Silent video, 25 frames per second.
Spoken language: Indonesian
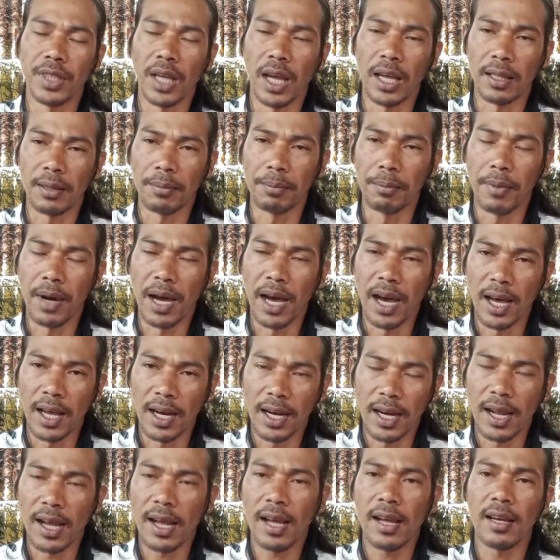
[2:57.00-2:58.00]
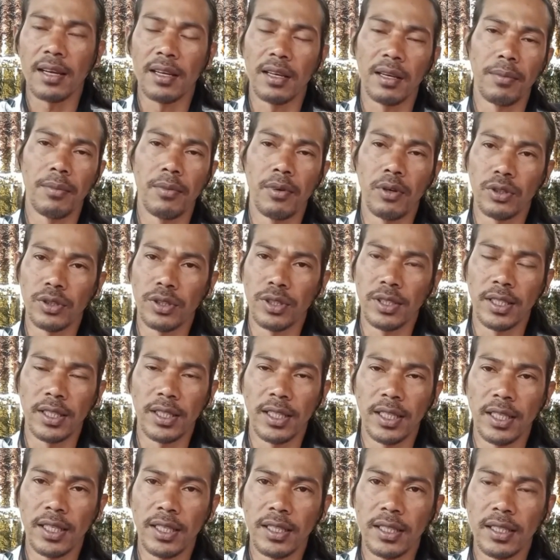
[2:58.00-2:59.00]
saat marah, emosi
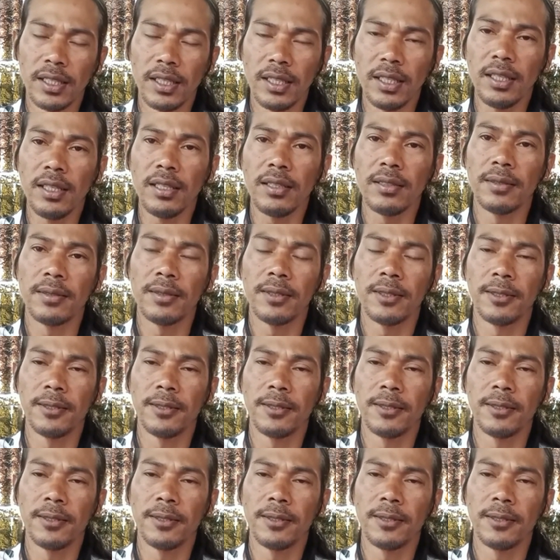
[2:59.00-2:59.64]
tinggi.